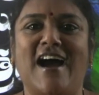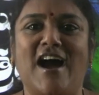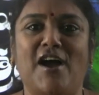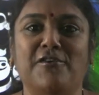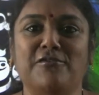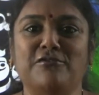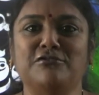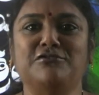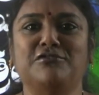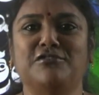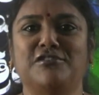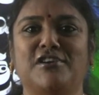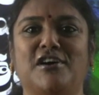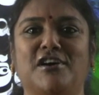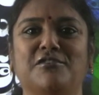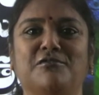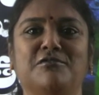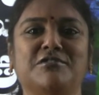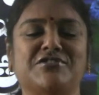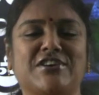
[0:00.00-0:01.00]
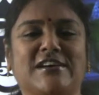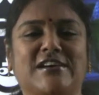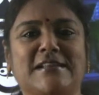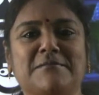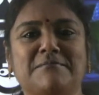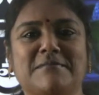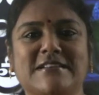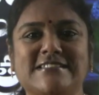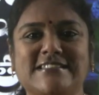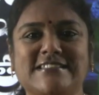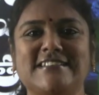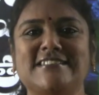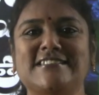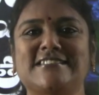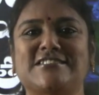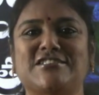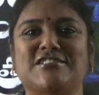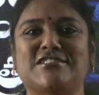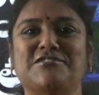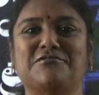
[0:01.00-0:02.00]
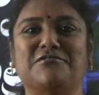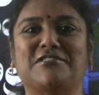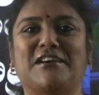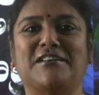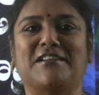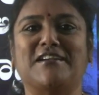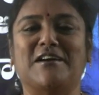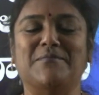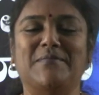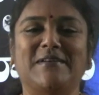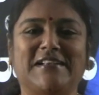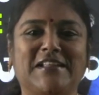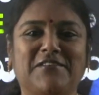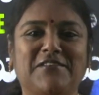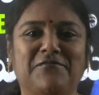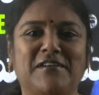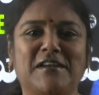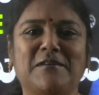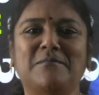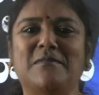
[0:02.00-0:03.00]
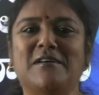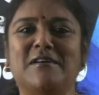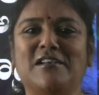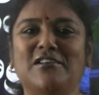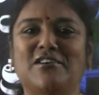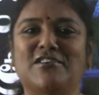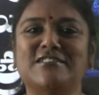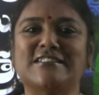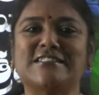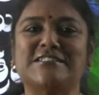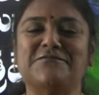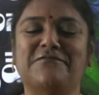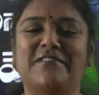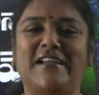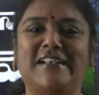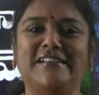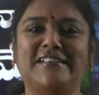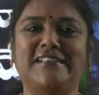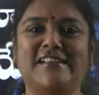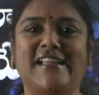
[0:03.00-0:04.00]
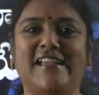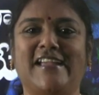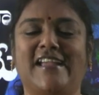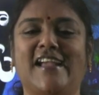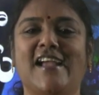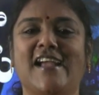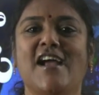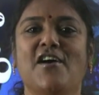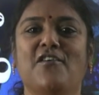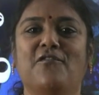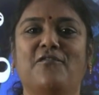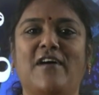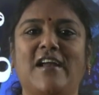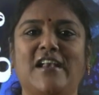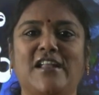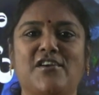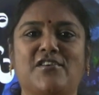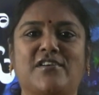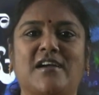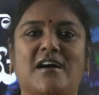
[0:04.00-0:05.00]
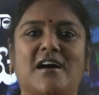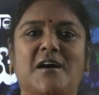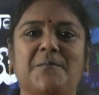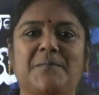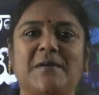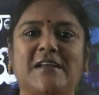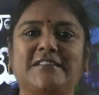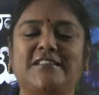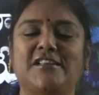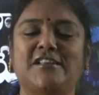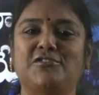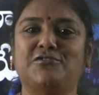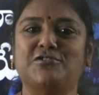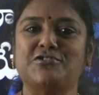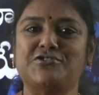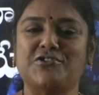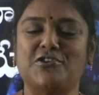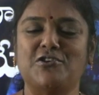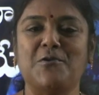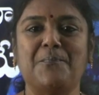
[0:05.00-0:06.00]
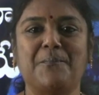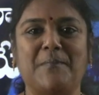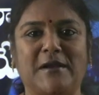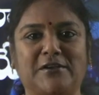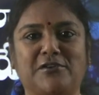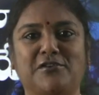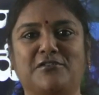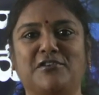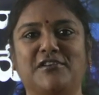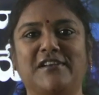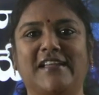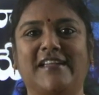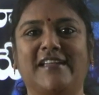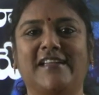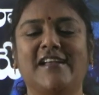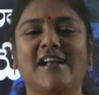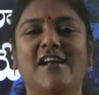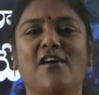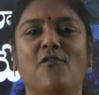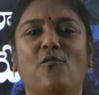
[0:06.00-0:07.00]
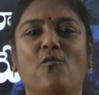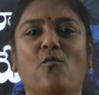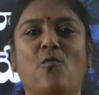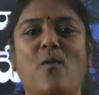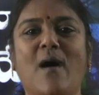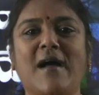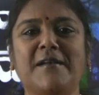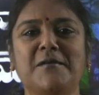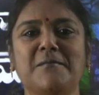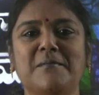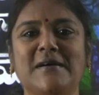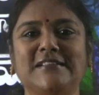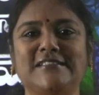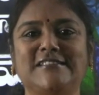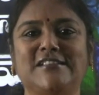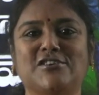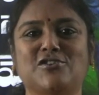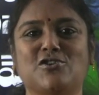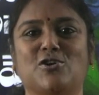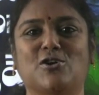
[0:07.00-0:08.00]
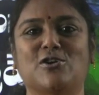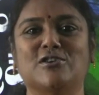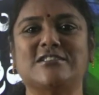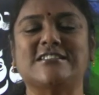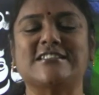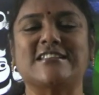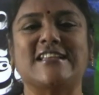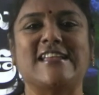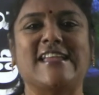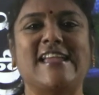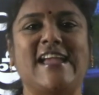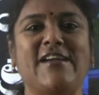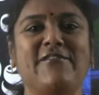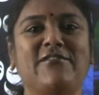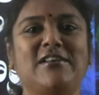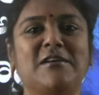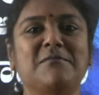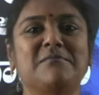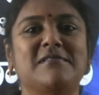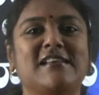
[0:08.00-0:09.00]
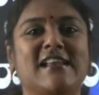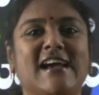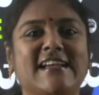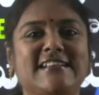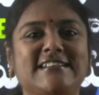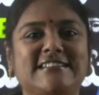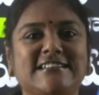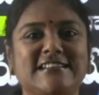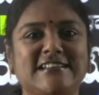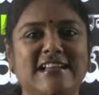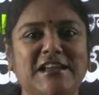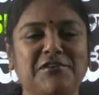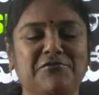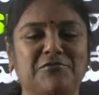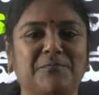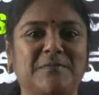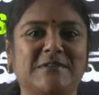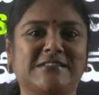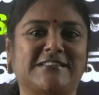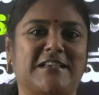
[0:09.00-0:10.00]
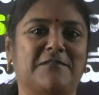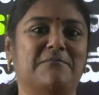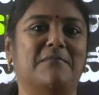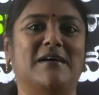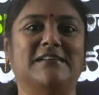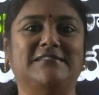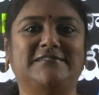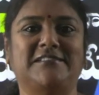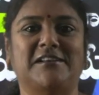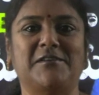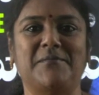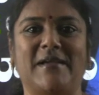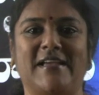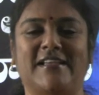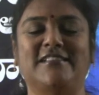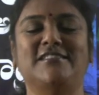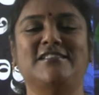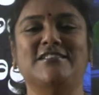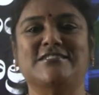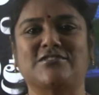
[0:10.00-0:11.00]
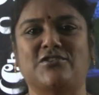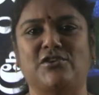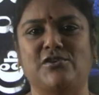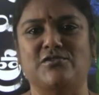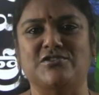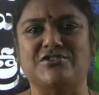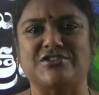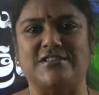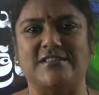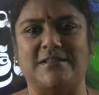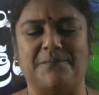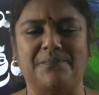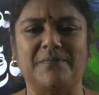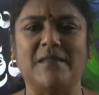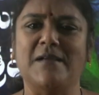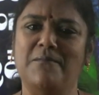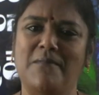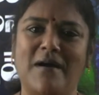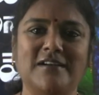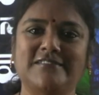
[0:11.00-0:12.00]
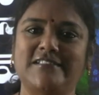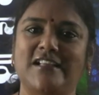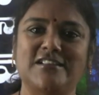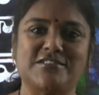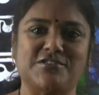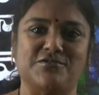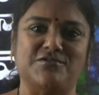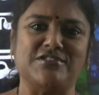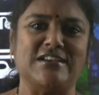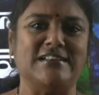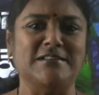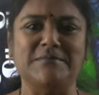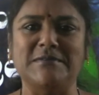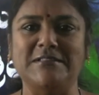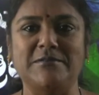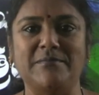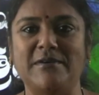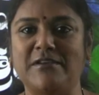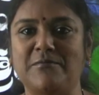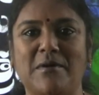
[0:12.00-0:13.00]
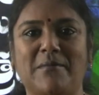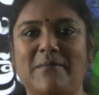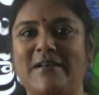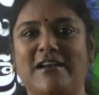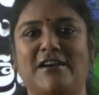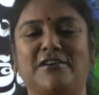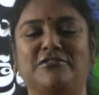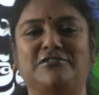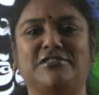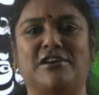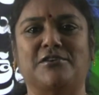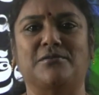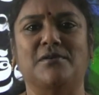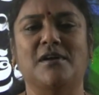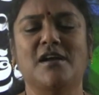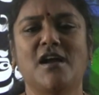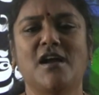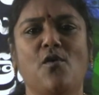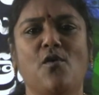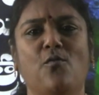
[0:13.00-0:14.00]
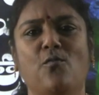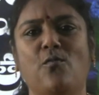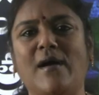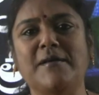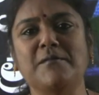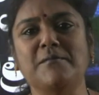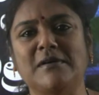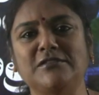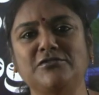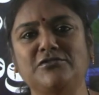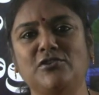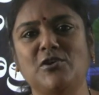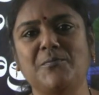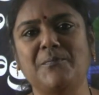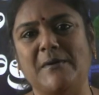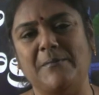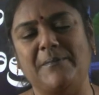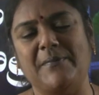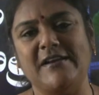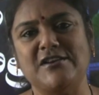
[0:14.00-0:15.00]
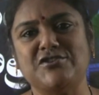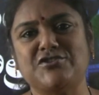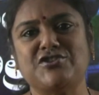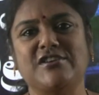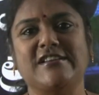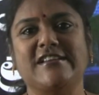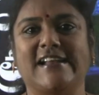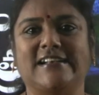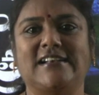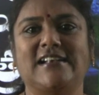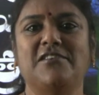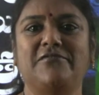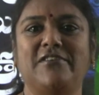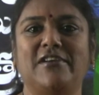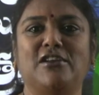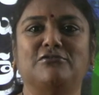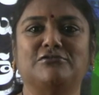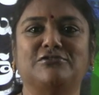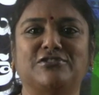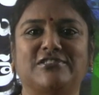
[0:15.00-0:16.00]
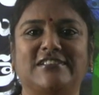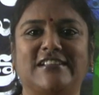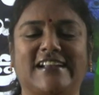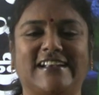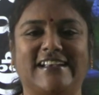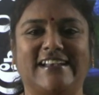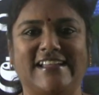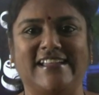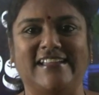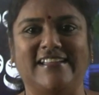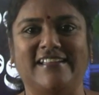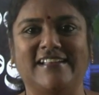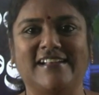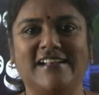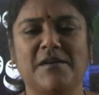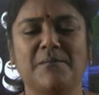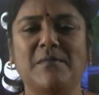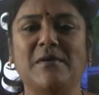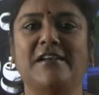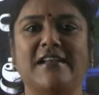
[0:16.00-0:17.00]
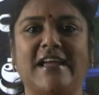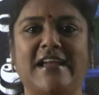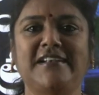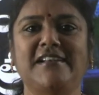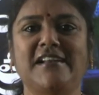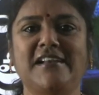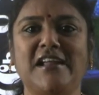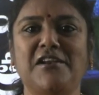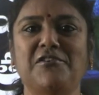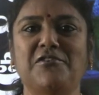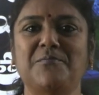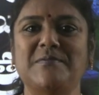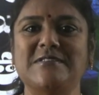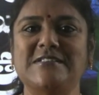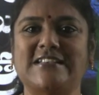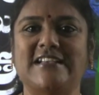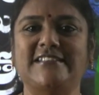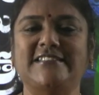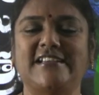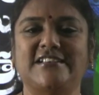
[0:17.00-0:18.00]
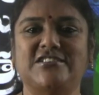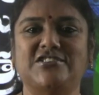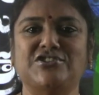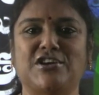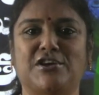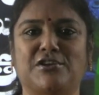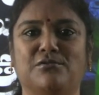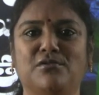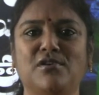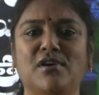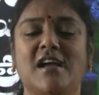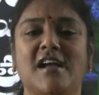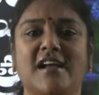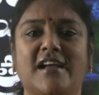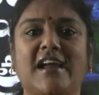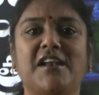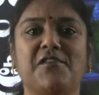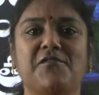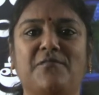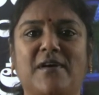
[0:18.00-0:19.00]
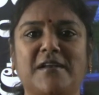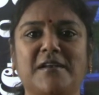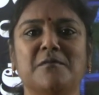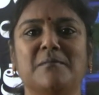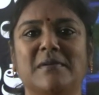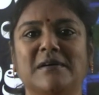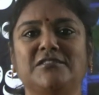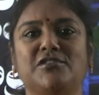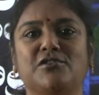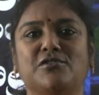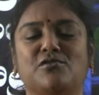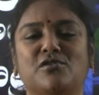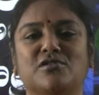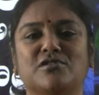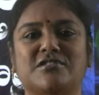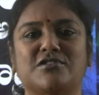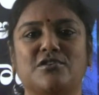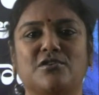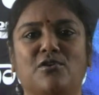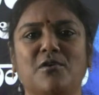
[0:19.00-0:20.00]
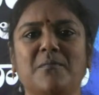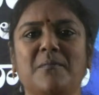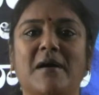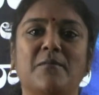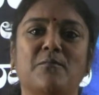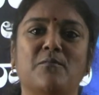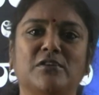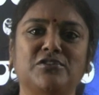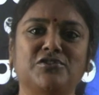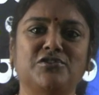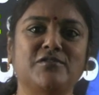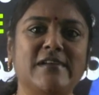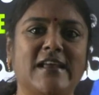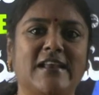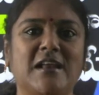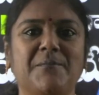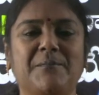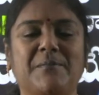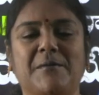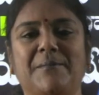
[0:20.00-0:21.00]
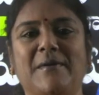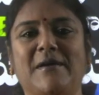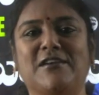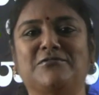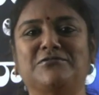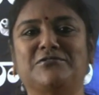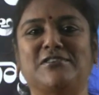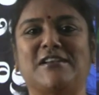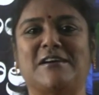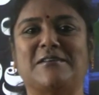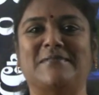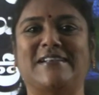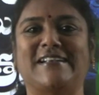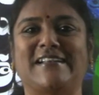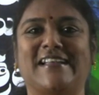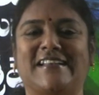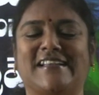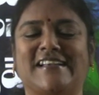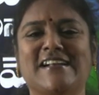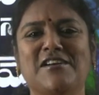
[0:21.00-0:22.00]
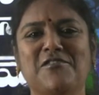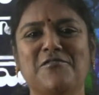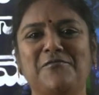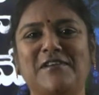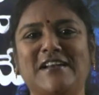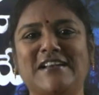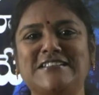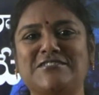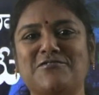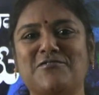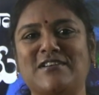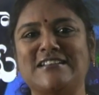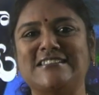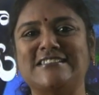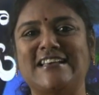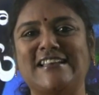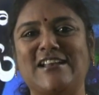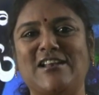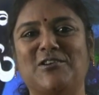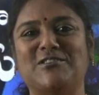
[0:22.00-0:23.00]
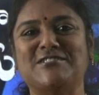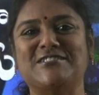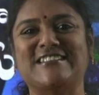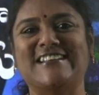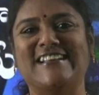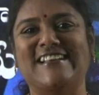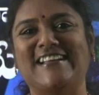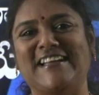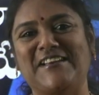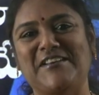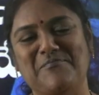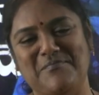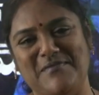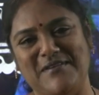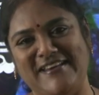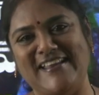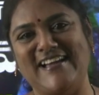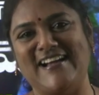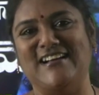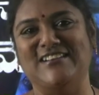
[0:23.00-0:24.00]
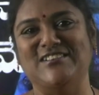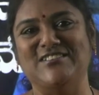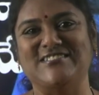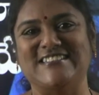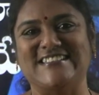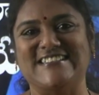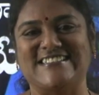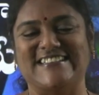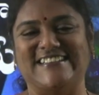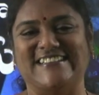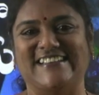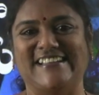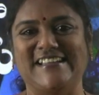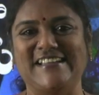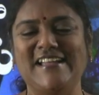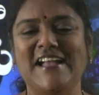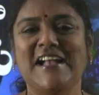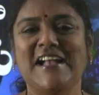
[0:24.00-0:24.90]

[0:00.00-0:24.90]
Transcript: అడుగుతున్నారు చాలా మెసేజెస్ చేస్తున్నారు కాబట్టి విఎంఆర్ లాజిక్స్ వెంటనే వాళ్ళ యొక్క అభ్యర్థిని దృష్టిలో పెట్టుకుని వన్ మంత్ కోర్స్ కేవలం నైంటీ నైన్ రూపీస్కి మాత్రమే తీసుకుని వచ్చింది మాకు తెలుసు చాలామంది మీరు మమ్మల్ని అడుగుతారు వన్ మంత్లో ప్రిపరేషన్ ఎట్లా వీలవుతుందండి మీరు నైన్టీ నైన్ రూపీస్కి అయితే ఇచ్చారు కానీ వన్ మంత్ కోర్స్లో మా మొత్తం ఎలా ప్రిపేర్ అవుతున్నామండి అని ఫ్రెండ్స్ ఒక్కసారి లాజికల్గానే మీరే ఆలోచించండి